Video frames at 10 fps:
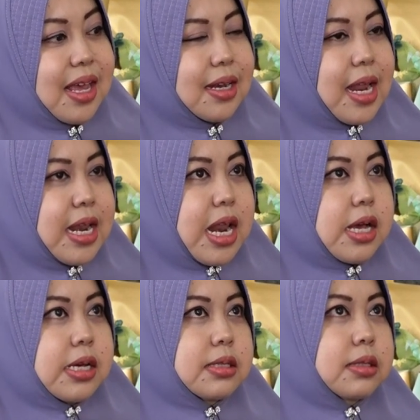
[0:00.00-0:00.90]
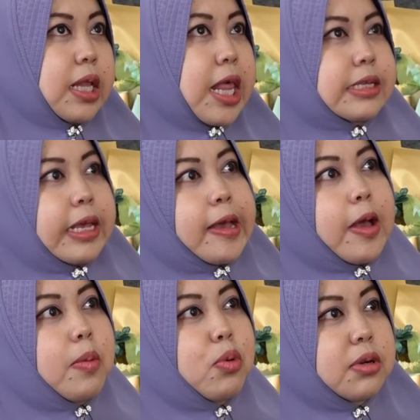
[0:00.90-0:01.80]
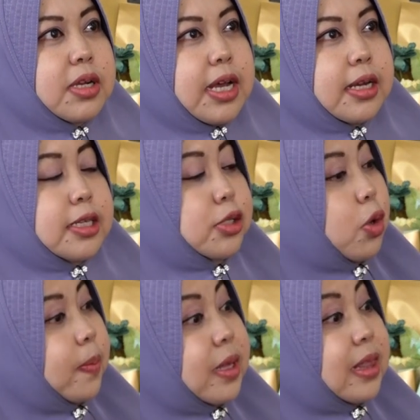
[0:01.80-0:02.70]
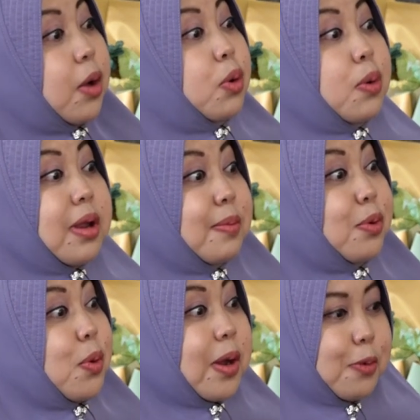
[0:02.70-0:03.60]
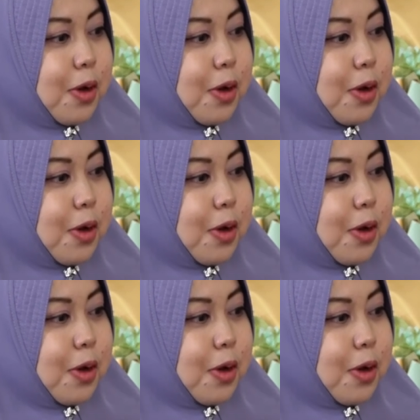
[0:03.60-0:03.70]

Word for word: Dan uh, setelah saya gabung dengan Diskop di tahun 2022,